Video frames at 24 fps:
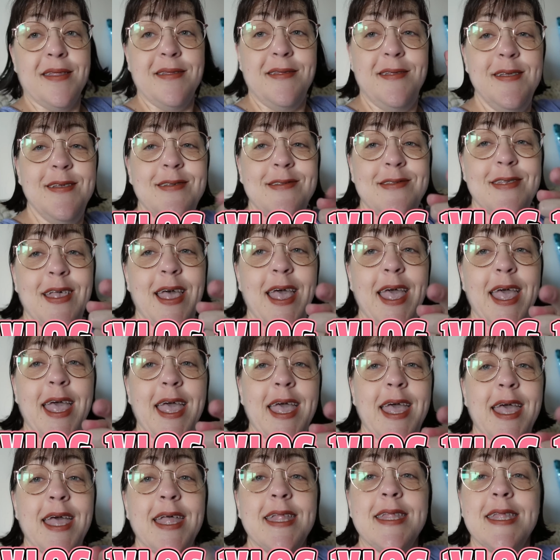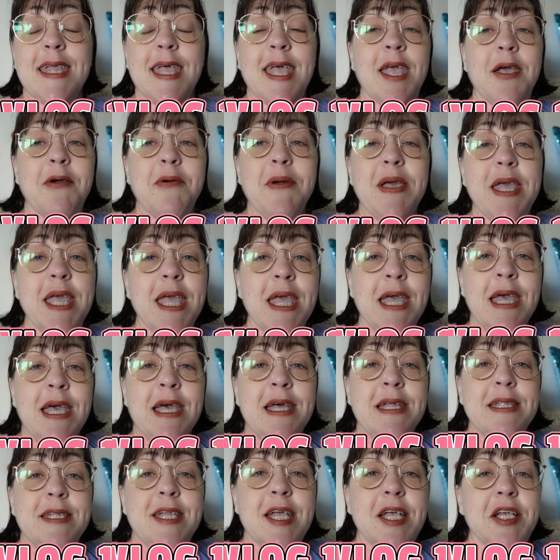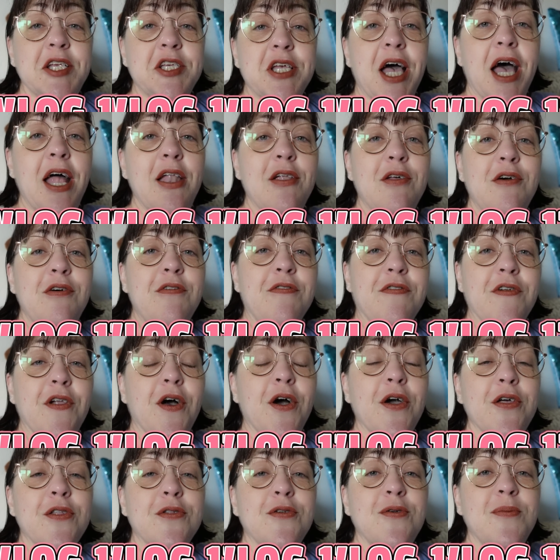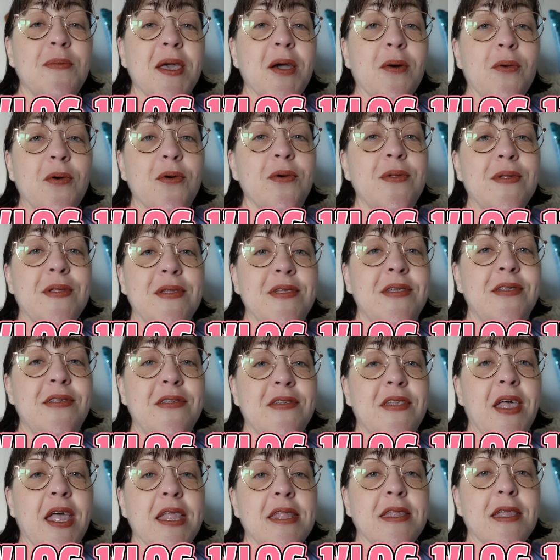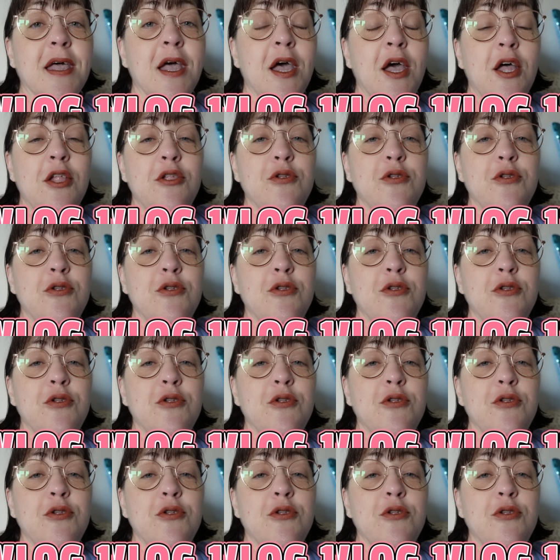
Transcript: 17 Et eh oui, déjà le vlog numéro 17.